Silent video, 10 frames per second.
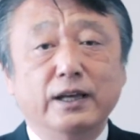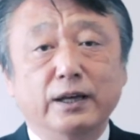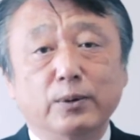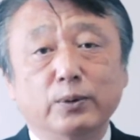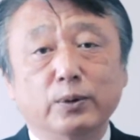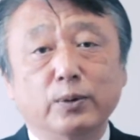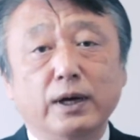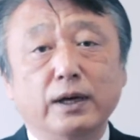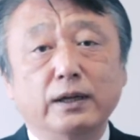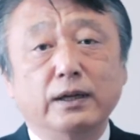え今度
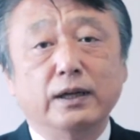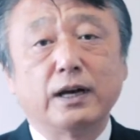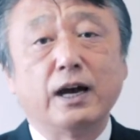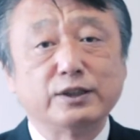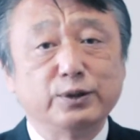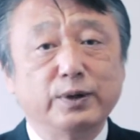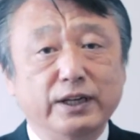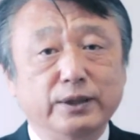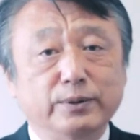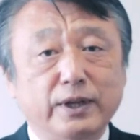は
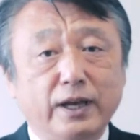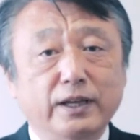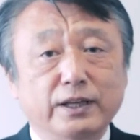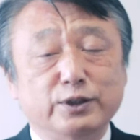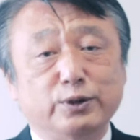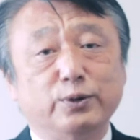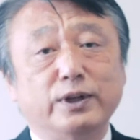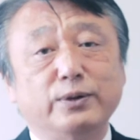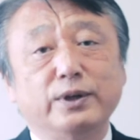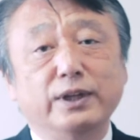カーシュアリングで必要
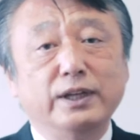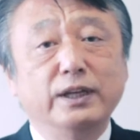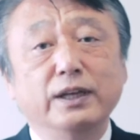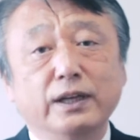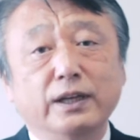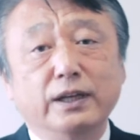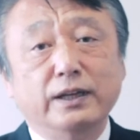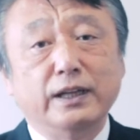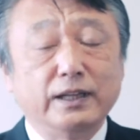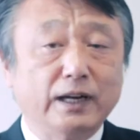な時に
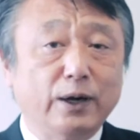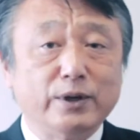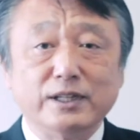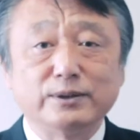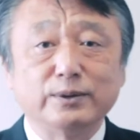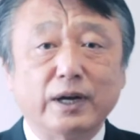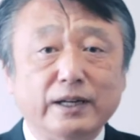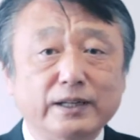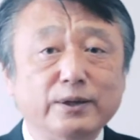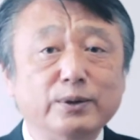レンタカーを安く
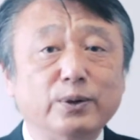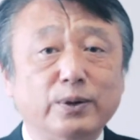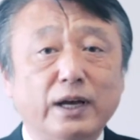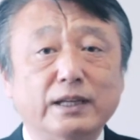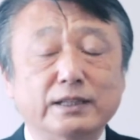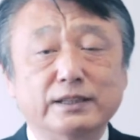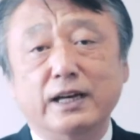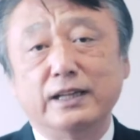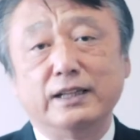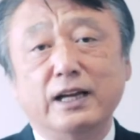借りれるような時
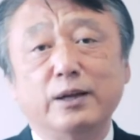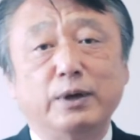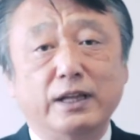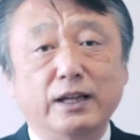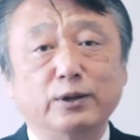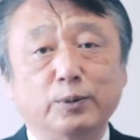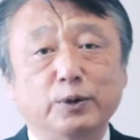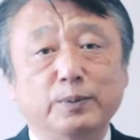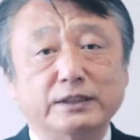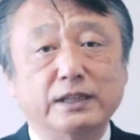代になればなと
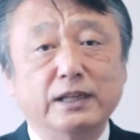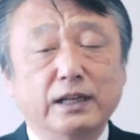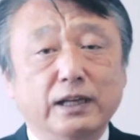思います、